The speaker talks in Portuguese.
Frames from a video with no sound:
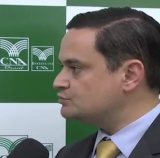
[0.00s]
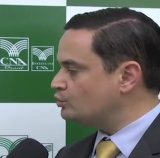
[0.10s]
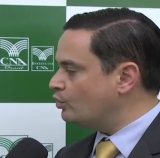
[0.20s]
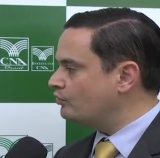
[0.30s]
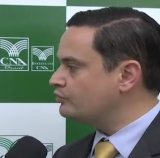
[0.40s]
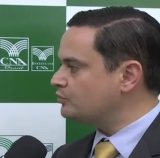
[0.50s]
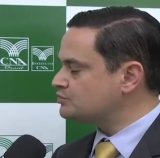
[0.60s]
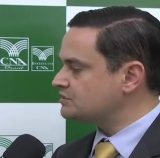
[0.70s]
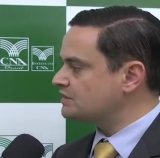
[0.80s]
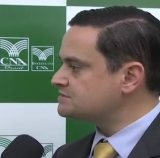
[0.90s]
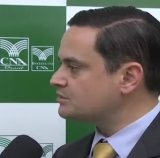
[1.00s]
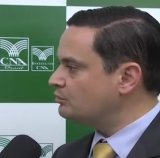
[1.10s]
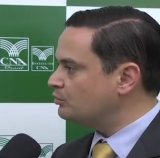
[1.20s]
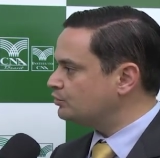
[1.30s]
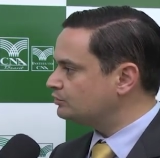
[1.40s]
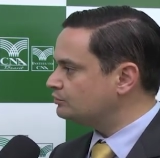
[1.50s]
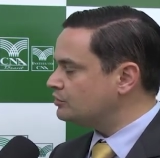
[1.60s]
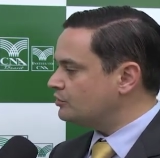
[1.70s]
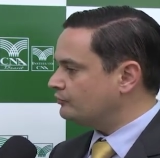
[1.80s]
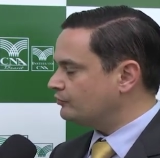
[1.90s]
Não houve uma oscilação muito
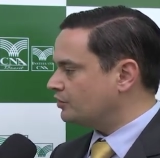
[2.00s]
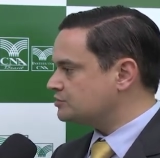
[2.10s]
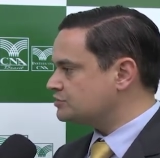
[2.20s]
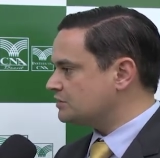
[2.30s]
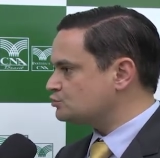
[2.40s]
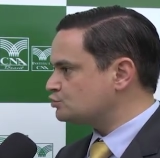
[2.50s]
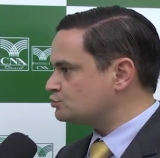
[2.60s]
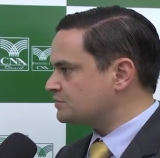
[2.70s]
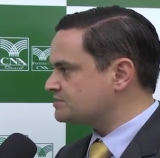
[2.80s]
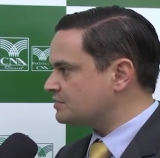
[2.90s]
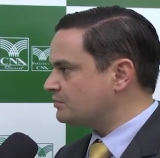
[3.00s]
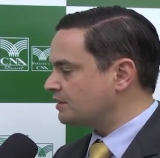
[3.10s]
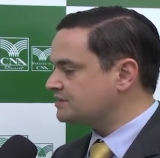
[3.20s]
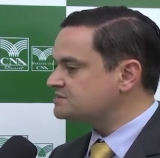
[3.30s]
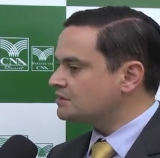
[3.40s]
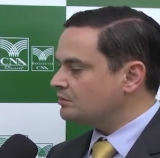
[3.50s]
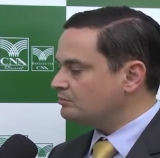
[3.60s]
forte nas últimas semanas,